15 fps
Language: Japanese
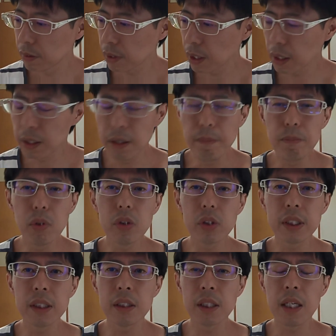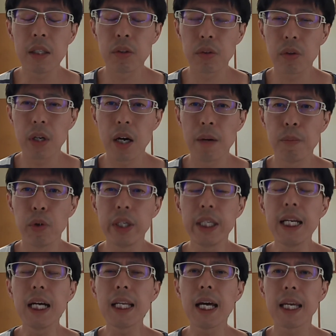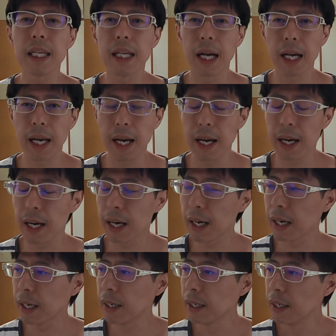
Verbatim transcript: 陰謀ス制度とかはもういらないから、